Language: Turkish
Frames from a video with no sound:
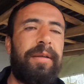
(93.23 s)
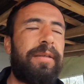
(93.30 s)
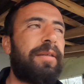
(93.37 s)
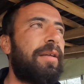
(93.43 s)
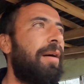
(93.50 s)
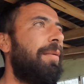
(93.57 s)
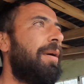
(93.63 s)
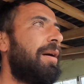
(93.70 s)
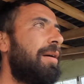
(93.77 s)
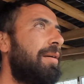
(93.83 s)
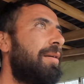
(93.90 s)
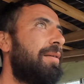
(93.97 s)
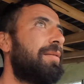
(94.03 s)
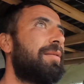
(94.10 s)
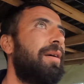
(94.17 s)
Sabah
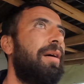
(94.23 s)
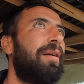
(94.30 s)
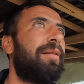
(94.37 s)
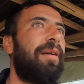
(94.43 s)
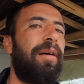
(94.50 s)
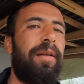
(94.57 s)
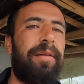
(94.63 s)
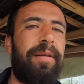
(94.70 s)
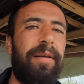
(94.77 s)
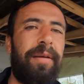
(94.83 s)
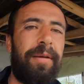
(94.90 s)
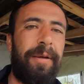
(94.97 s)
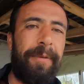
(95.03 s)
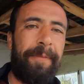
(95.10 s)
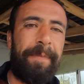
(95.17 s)
saat 6.